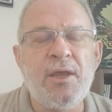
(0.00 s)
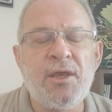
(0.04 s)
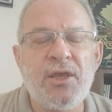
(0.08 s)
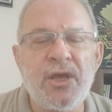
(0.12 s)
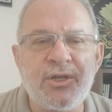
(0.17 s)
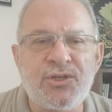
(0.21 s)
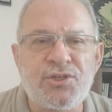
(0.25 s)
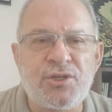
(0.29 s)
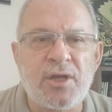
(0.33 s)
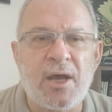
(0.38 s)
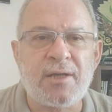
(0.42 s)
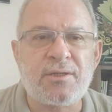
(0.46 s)

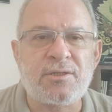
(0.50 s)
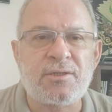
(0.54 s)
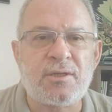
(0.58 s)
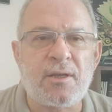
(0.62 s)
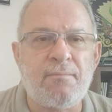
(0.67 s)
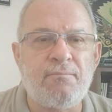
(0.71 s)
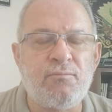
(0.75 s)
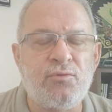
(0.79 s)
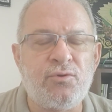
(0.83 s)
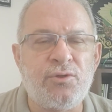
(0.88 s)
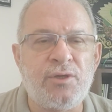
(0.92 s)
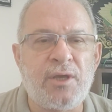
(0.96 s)

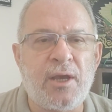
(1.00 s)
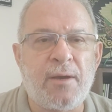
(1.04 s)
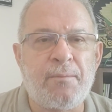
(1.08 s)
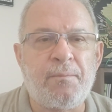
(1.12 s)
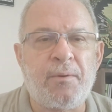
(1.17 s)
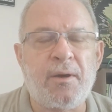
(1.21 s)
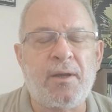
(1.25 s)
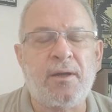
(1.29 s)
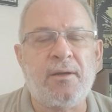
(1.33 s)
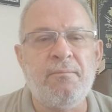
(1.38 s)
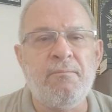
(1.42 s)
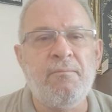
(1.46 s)
Yaşarsam bunu
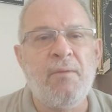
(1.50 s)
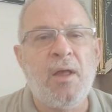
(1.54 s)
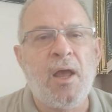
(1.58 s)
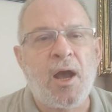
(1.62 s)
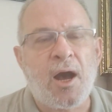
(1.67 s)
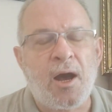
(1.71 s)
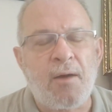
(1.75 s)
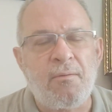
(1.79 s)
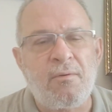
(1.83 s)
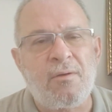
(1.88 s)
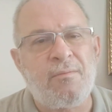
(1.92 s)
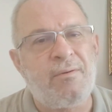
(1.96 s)
yaparım
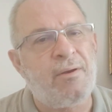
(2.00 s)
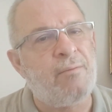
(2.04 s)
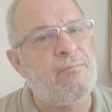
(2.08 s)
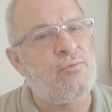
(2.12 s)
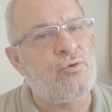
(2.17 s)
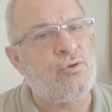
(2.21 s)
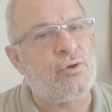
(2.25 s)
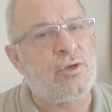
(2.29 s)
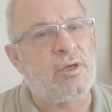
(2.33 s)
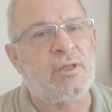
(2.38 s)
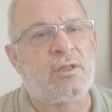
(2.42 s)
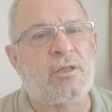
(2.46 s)
ama
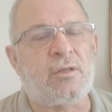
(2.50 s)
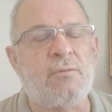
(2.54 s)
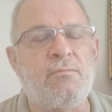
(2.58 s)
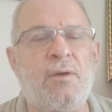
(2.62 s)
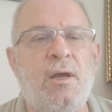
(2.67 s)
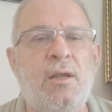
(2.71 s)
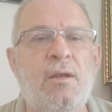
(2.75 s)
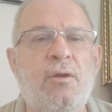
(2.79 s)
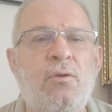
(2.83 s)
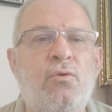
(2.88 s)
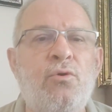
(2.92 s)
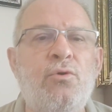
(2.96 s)
ben büyük
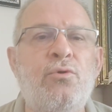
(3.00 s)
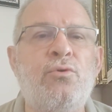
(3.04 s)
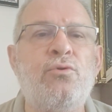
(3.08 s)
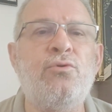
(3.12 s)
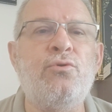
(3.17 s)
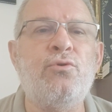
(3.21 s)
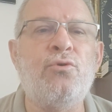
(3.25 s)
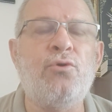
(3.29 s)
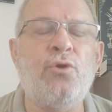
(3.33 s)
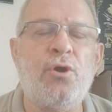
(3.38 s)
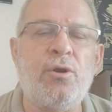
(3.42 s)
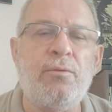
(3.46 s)
ihtimalle o
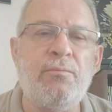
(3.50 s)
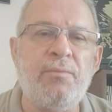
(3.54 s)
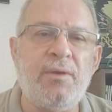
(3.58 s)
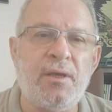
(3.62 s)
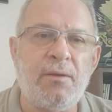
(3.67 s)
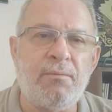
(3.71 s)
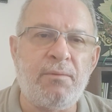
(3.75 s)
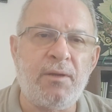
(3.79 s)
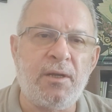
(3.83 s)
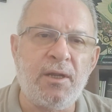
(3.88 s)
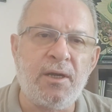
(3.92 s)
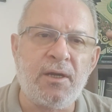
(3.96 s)
günü
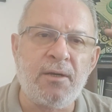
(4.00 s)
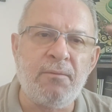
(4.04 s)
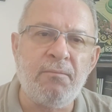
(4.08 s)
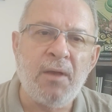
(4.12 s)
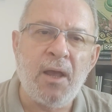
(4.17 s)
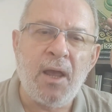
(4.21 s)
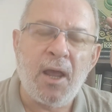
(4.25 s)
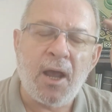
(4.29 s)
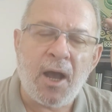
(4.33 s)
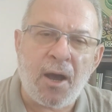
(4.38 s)
görmeyebilirim.